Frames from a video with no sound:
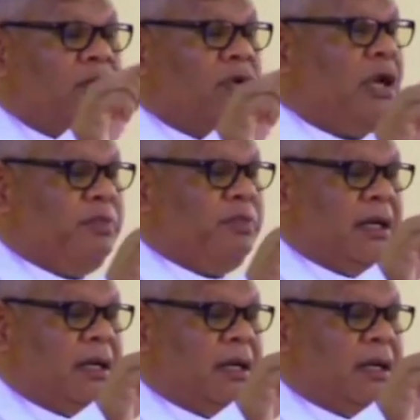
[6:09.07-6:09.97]
nai tauke ke
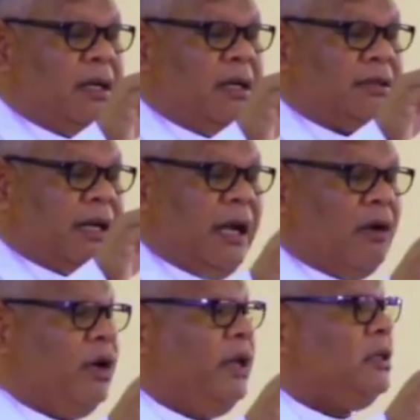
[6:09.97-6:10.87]
ni eh,
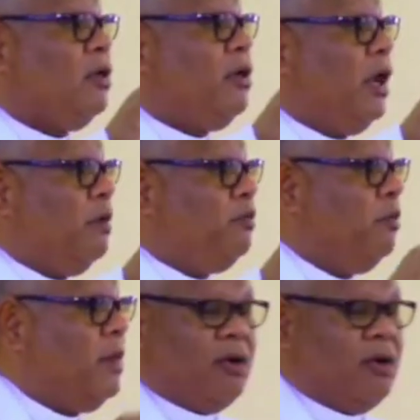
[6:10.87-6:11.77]
sakila no nai tauke
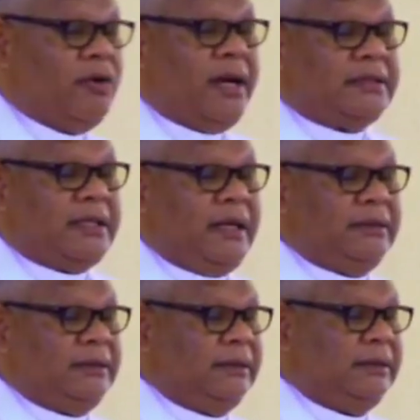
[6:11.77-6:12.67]
na pulu makau kena
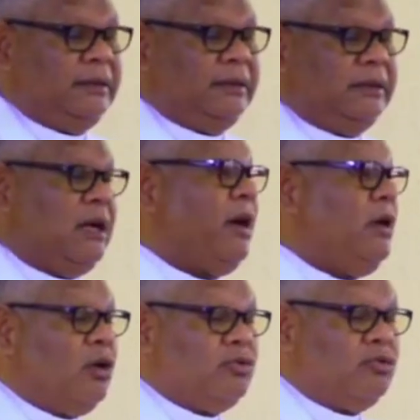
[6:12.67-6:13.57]
asa
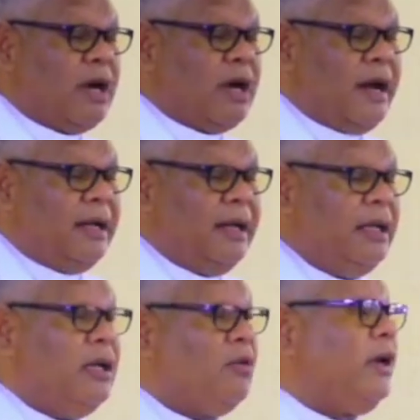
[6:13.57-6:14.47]
nambai nona
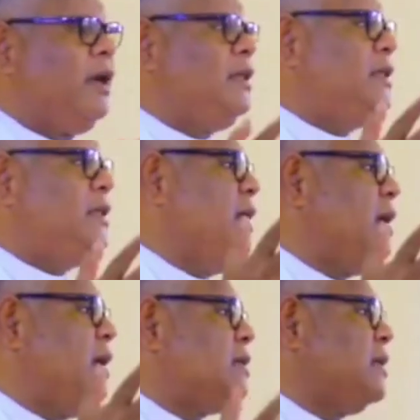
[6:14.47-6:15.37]
turanga ya kuirina
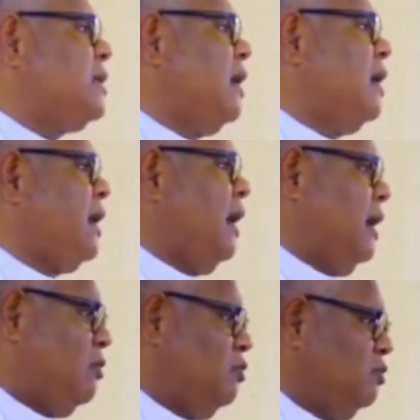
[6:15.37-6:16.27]
Israel yar saseng ni
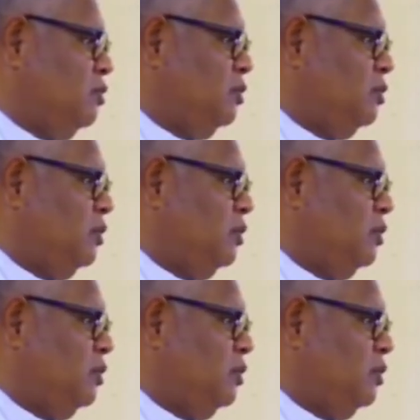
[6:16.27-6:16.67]
keliau